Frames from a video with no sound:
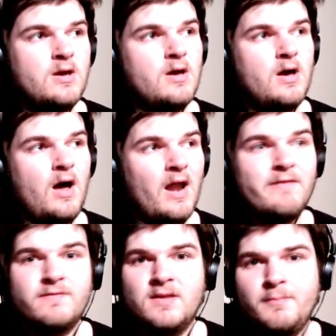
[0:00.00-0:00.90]
en
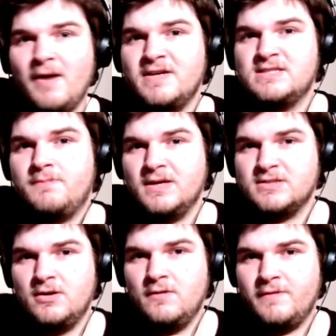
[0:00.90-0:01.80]
live, t'es pas avec cette
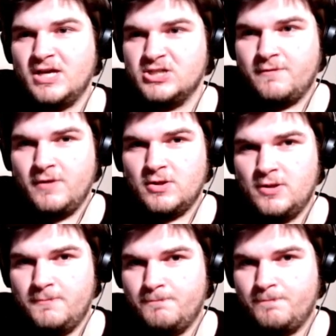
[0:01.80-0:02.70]
personne-là. Fait qu'à chaque fois que
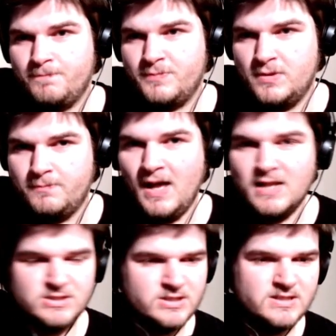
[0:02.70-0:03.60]
tu, y
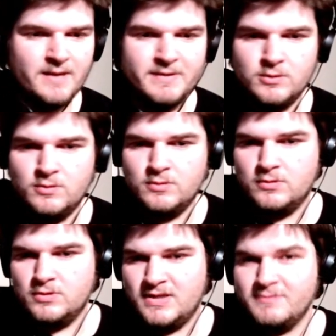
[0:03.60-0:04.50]
passes, tu dis, ah, mettons,
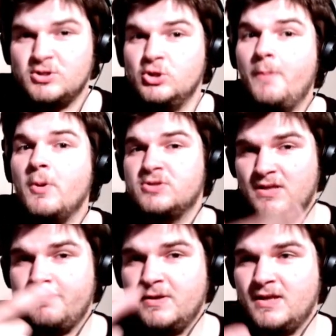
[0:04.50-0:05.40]
c'est une opportunité
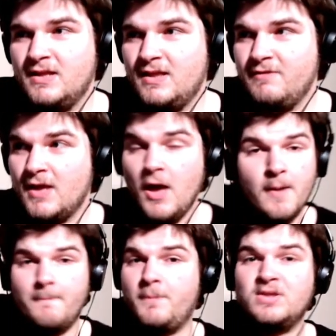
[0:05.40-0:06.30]
de peut-être être avec.
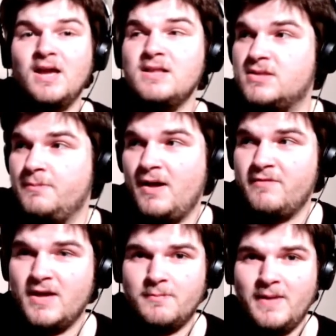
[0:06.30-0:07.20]
Peut-être que t'es pas
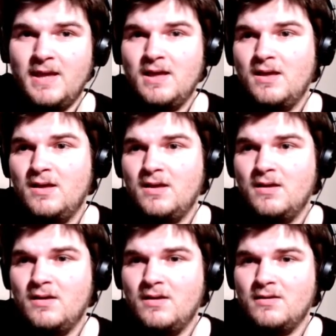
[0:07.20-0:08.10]
avec, mais
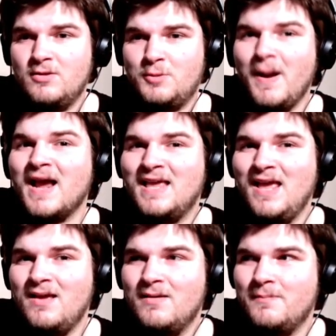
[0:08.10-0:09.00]
tu perds rien
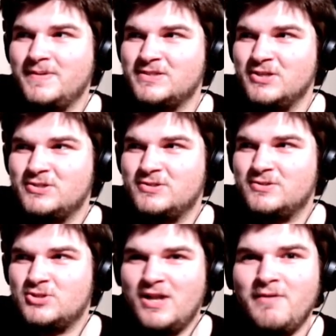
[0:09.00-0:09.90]
parce que
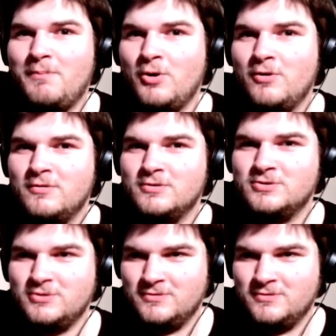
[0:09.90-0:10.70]
tu l'avais pas. Genre.